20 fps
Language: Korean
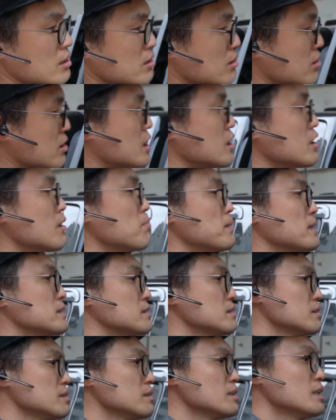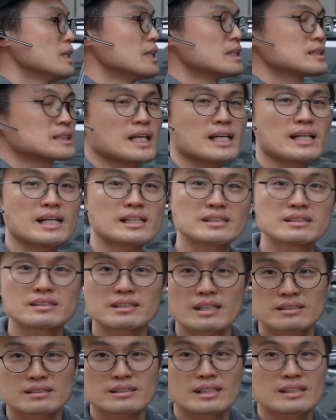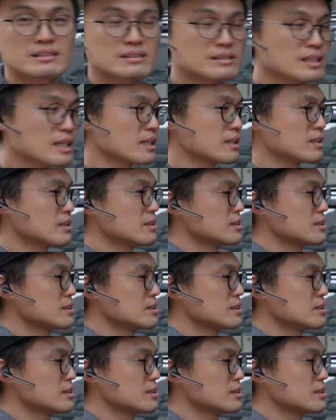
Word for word: 그래서 기어팟은 세 가지 사이즈가 있는데